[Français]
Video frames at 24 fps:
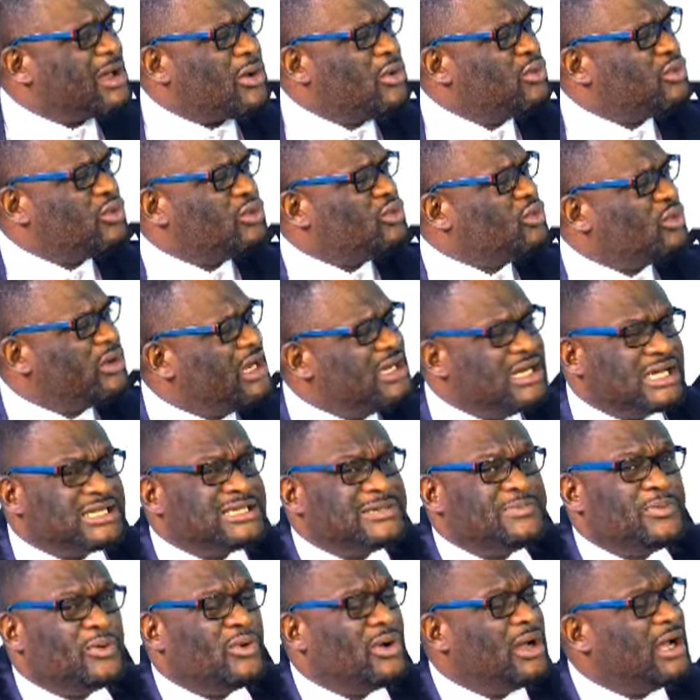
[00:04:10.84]
qui se racontent autour de
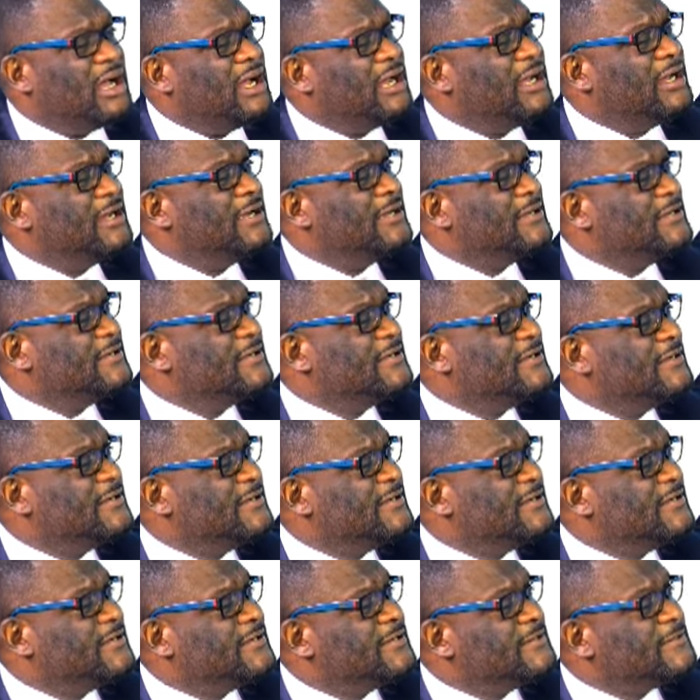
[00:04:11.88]
la diaspora. Je dis que je n'entre pas
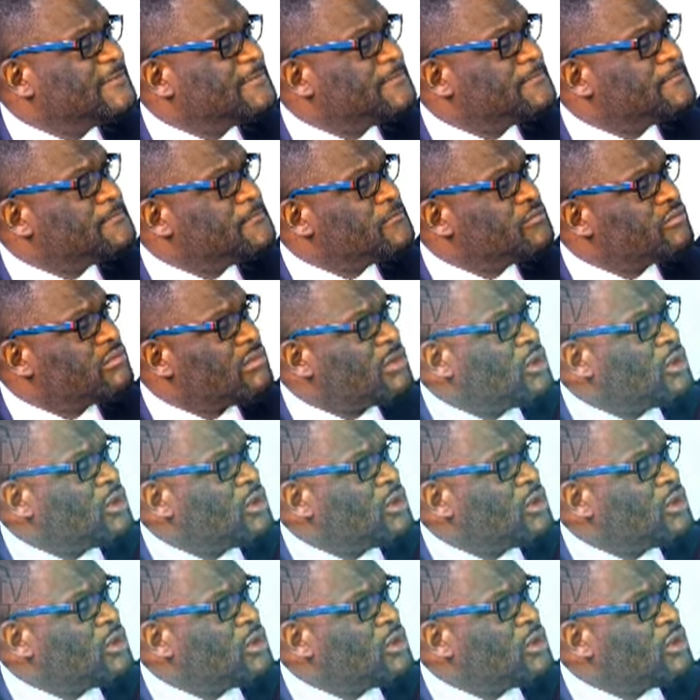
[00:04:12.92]
dans ce débat, mais